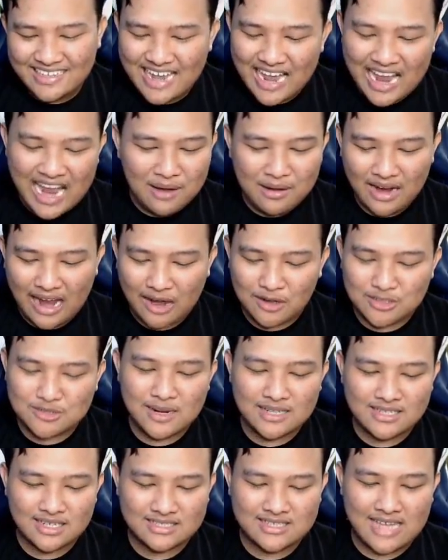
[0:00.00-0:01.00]
Dia nggak harus
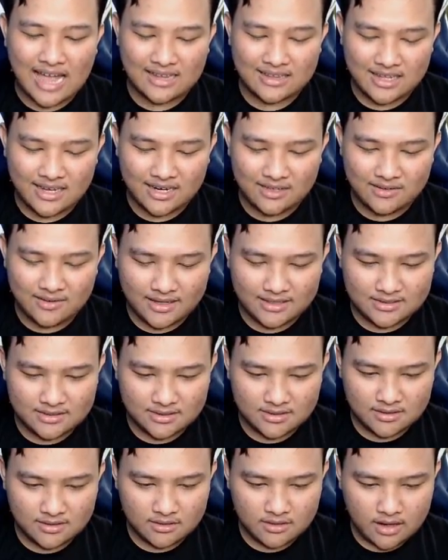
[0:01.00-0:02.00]
belajar Zata gitu guys.
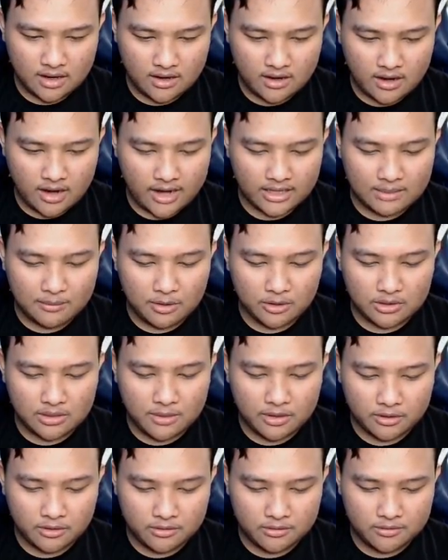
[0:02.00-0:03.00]
Ayo tabrak kita
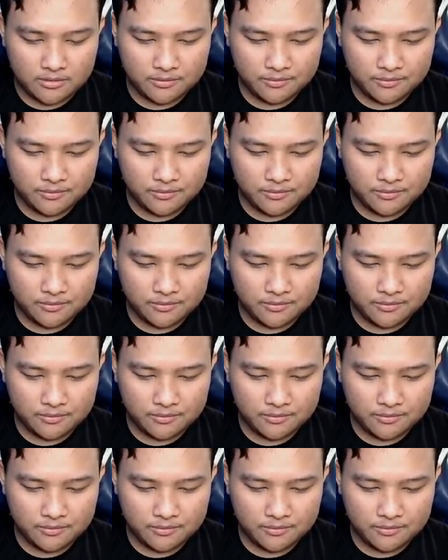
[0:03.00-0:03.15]
tabrak yuk.